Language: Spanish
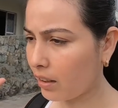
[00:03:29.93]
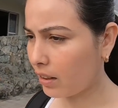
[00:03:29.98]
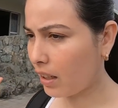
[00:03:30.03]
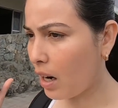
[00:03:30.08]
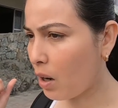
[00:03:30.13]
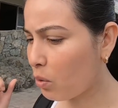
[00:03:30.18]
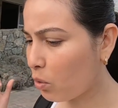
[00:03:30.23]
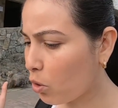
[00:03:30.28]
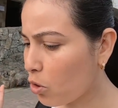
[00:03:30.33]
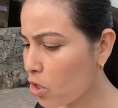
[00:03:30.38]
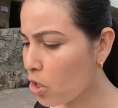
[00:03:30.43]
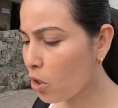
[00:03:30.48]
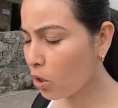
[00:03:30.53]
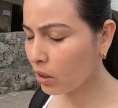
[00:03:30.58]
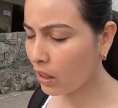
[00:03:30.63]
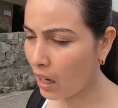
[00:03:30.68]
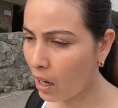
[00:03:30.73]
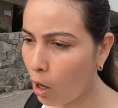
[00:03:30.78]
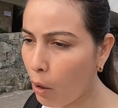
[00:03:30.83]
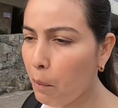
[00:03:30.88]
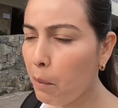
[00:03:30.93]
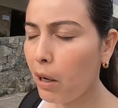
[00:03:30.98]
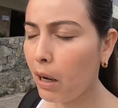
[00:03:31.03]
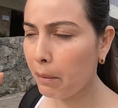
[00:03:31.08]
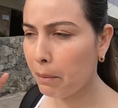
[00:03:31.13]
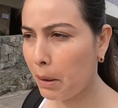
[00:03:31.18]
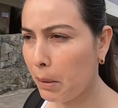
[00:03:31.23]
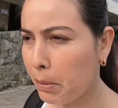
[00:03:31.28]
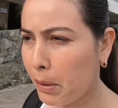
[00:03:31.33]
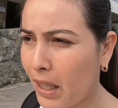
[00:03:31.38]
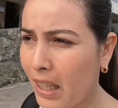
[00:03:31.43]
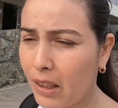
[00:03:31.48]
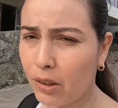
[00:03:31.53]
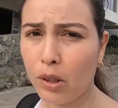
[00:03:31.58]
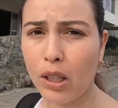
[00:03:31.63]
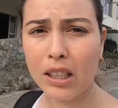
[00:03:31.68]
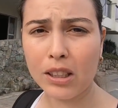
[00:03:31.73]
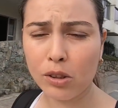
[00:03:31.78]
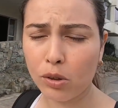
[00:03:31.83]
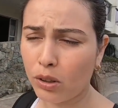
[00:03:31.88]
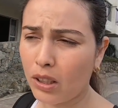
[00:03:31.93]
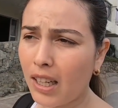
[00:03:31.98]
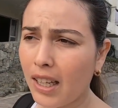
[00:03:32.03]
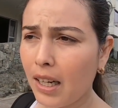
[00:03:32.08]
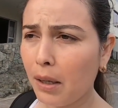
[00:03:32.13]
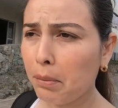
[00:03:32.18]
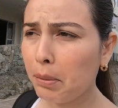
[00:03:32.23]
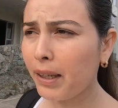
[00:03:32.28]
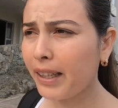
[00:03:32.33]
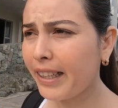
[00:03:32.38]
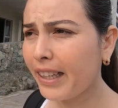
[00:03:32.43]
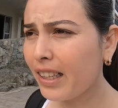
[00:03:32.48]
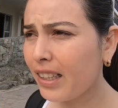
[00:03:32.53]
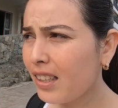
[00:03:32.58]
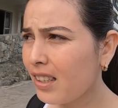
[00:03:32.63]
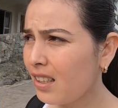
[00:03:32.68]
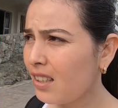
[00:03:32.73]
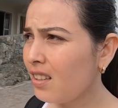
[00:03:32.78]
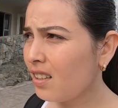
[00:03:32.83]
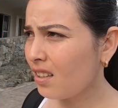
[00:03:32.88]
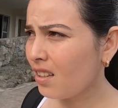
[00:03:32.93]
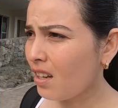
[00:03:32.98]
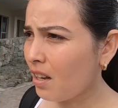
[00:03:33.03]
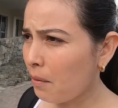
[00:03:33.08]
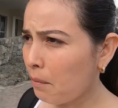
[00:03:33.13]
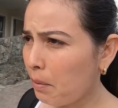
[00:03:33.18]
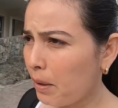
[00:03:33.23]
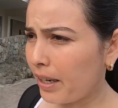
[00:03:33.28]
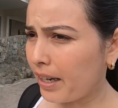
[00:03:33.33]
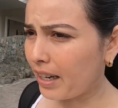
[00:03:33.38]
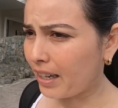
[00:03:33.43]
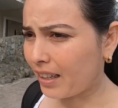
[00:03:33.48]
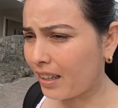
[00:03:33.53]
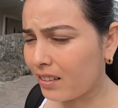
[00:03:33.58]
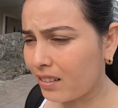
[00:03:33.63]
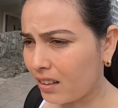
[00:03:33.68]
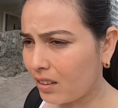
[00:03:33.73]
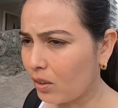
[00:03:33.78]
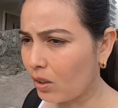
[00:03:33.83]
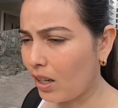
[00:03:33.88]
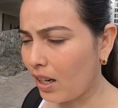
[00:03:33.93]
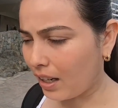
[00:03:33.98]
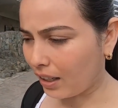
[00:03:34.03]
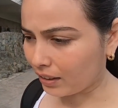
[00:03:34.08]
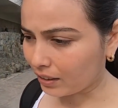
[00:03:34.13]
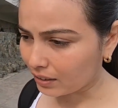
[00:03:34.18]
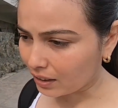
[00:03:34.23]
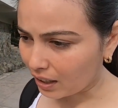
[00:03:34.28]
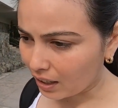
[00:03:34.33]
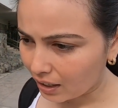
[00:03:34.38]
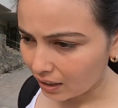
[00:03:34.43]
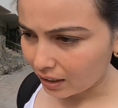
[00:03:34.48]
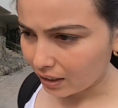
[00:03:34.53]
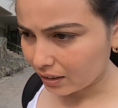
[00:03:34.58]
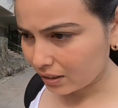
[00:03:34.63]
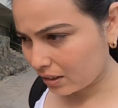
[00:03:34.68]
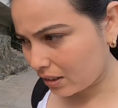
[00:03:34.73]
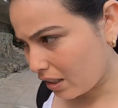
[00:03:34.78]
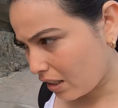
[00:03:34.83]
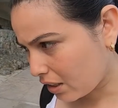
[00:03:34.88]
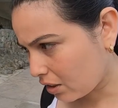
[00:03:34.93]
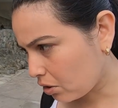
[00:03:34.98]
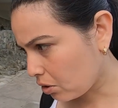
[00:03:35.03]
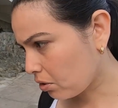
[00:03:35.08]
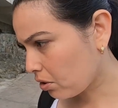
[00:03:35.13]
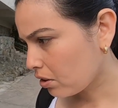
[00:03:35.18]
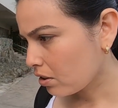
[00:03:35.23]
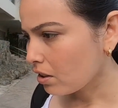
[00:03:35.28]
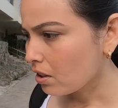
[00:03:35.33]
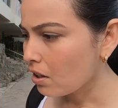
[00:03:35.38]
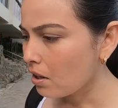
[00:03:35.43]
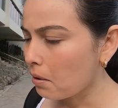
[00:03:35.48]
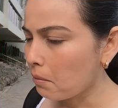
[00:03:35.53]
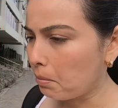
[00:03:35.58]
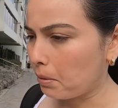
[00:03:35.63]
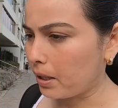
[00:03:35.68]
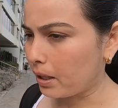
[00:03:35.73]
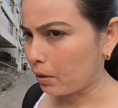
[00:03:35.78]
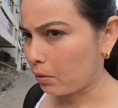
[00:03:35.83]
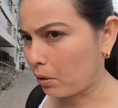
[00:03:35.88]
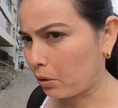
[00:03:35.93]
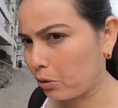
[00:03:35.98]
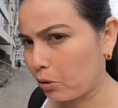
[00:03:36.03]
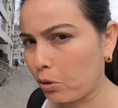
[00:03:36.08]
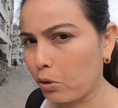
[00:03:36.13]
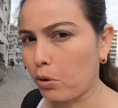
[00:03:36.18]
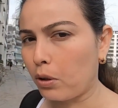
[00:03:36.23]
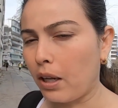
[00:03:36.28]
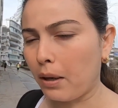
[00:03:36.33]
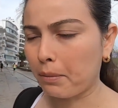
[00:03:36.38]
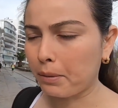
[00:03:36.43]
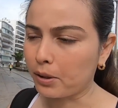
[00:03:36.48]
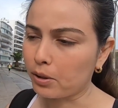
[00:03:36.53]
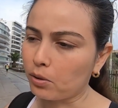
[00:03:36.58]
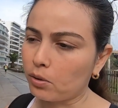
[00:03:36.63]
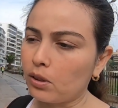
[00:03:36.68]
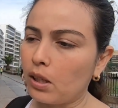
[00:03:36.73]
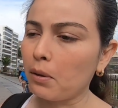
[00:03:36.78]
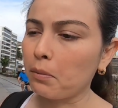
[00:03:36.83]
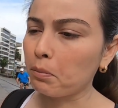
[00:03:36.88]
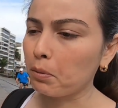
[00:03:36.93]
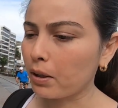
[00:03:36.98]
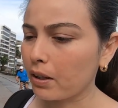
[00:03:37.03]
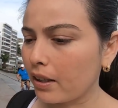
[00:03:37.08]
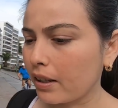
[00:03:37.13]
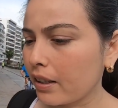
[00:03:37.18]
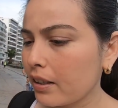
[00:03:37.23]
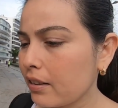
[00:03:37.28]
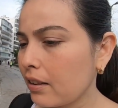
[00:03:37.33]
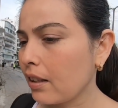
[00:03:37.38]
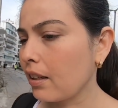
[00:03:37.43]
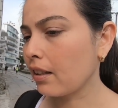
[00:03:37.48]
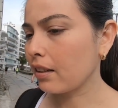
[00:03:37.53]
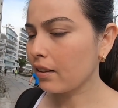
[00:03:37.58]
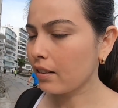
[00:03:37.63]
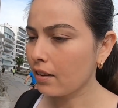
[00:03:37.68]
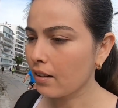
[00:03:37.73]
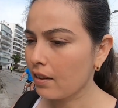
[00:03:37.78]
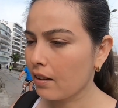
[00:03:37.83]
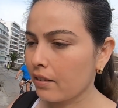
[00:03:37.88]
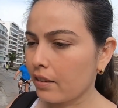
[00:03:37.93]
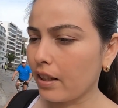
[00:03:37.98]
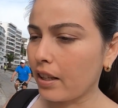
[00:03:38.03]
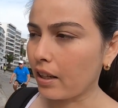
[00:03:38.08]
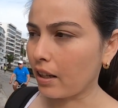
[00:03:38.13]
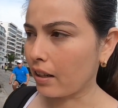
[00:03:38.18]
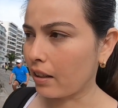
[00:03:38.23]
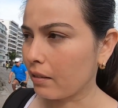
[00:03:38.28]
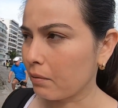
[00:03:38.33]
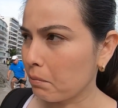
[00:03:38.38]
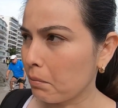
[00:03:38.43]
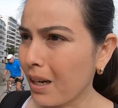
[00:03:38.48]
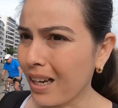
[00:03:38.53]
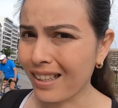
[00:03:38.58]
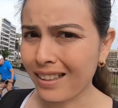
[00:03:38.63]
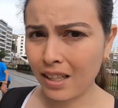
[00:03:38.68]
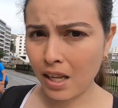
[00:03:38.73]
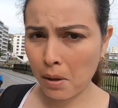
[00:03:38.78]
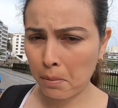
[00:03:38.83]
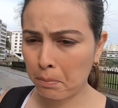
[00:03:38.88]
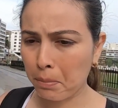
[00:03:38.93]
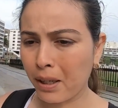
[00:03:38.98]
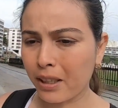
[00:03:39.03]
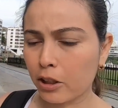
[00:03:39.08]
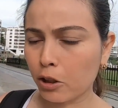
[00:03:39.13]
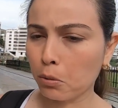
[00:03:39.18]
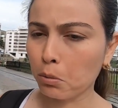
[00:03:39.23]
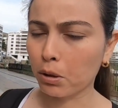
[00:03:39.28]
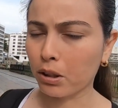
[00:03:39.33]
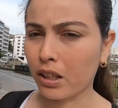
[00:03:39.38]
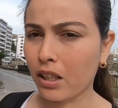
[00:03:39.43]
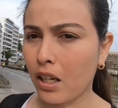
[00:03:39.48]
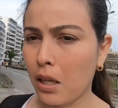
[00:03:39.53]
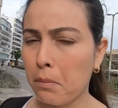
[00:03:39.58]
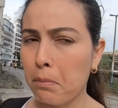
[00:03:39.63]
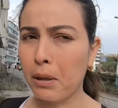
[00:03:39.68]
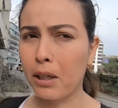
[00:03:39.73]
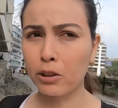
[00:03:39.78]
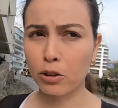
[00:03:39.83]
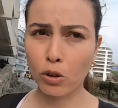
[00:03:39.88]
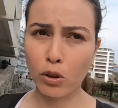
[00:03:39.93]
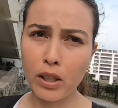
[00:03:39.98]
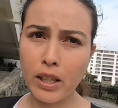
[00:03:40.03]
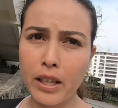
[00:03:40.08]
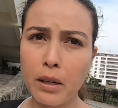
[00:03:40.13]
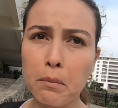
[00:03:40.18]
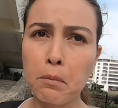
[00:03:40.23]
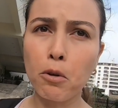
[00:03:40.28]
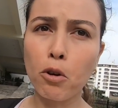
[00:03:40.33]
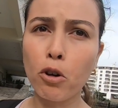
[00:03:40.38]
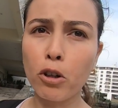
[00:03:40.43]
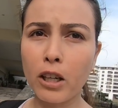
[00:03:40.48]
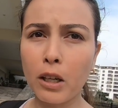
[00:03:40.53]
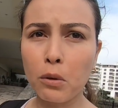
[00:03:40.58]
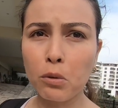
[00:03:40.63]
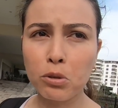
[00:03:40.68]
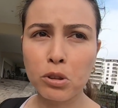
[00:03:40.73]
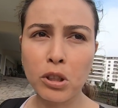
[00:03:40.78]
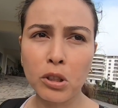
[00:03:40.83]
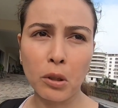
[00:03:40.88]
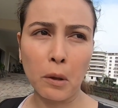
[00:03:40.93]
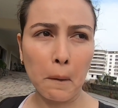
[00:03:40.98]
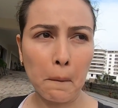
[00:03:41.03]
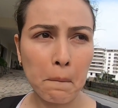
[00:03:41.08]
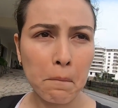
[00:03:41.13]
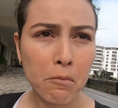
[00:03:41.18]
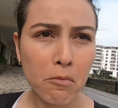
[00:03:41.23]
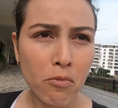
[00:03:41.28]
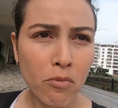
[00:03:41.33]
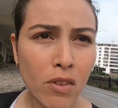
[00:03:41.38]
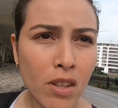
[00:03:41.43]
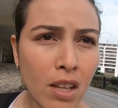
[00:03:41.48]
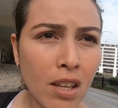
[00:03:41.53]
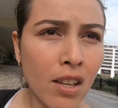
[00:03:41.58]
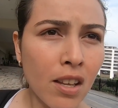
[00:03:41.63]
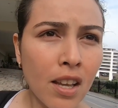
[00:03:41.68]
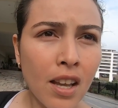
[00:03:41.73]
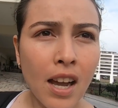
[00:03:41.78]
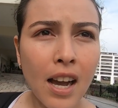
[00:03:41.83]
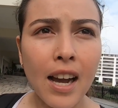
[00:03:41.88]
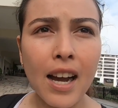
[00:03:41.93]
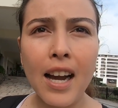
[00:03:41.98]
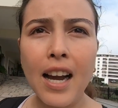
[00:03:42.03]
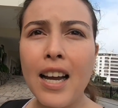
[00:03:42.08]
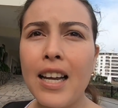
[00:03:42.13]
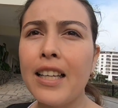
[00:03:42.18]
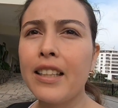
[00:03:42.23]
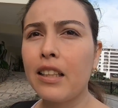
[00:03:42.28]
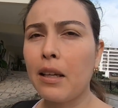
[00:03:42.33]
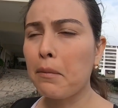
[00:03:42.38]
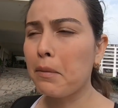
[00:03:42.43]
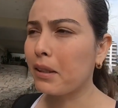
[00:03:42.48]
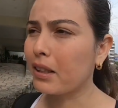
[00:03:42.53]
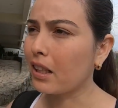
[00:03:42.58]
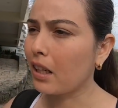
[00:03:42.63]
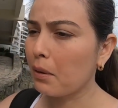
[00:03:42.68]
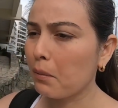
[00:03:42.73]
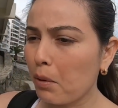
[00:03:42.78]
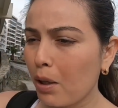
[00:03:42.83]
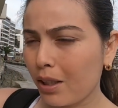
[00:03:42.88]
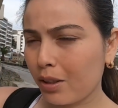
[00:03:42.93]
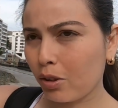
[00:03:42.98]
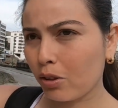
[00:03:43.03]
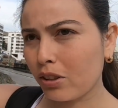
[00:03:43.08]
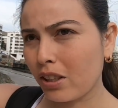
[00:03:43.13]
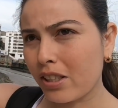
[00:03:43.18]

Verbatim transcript: atrás unos chicos estaban como que preparando la zona de la playa para quitándole las algas y eso para cuando las personas puedan estar tengan más espacio porque el espacio ya era un poco reducido ah y también tenemos estos